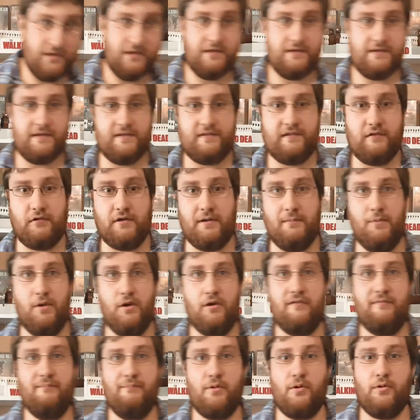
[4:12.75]
hier liegt jetzt auch der Müll
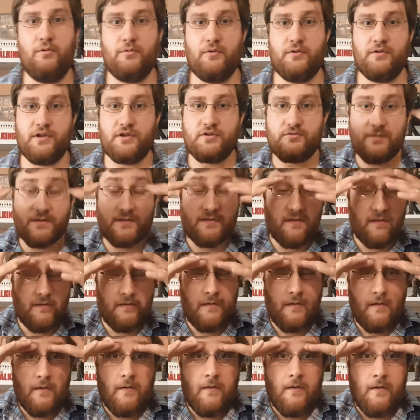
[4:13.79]
auf dem Boden und ich
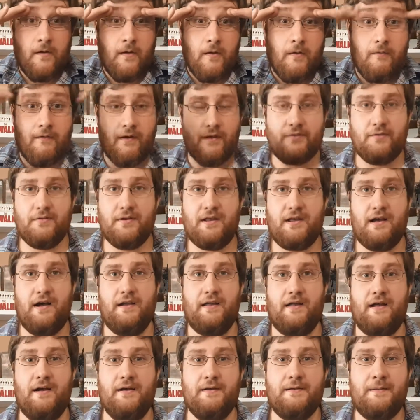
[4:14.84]
schwitze. Also nicht
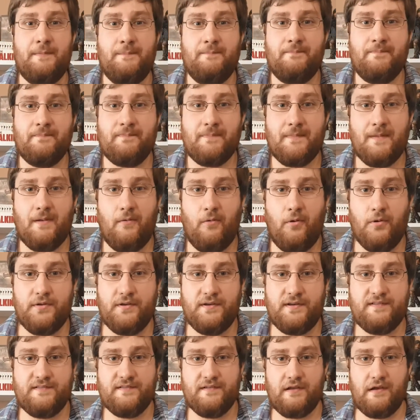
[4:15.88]
gerade kalt. Und
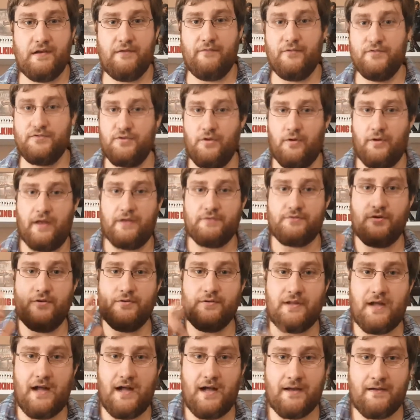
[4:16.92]
in diesem Sinne wünsche ich euch einen
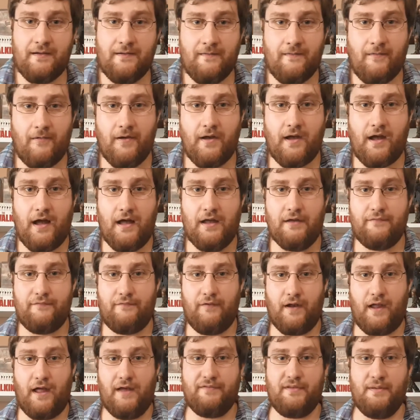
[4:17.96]
schönen Tag. Euer Ralf
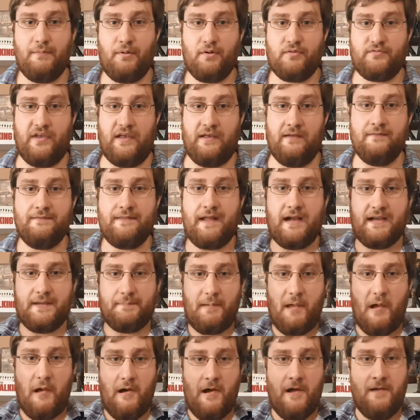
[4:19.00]
von Ralfs Unboxing. Danke,
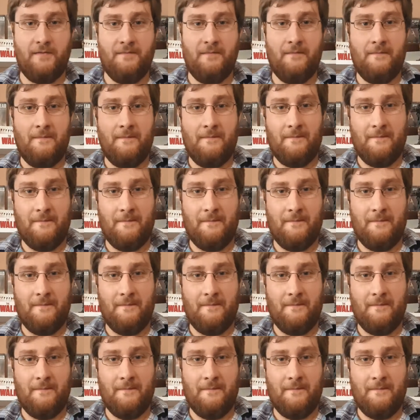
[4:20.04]
Björn!